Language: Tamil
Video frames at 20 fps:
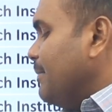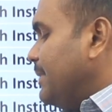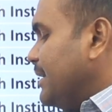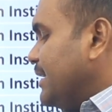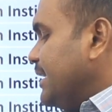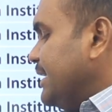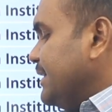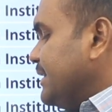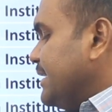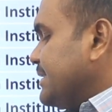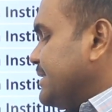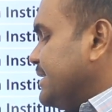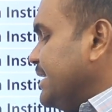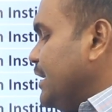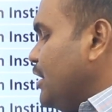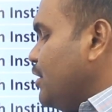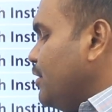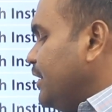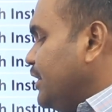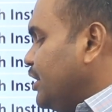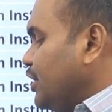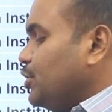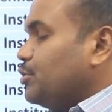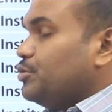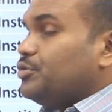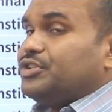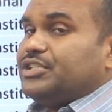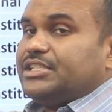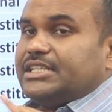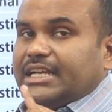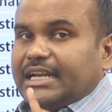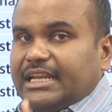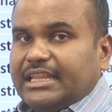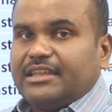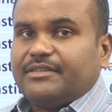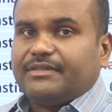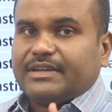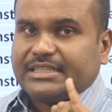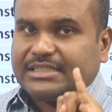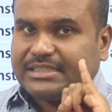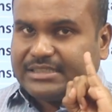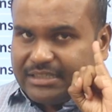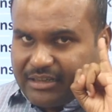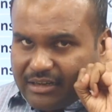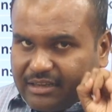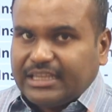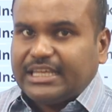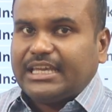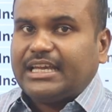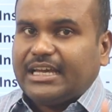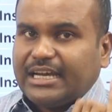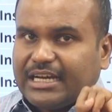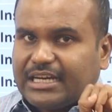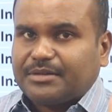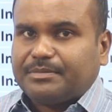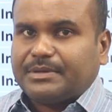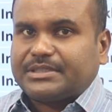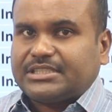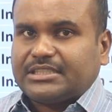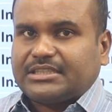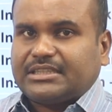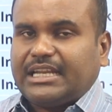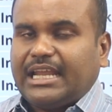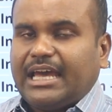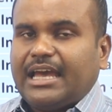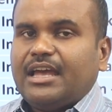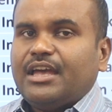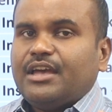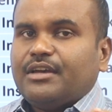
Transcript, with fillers: பட் இந்த சியூஇடி யூஜி e எழுதி வச்சுருந்தீங்கிற பட்சத்தில்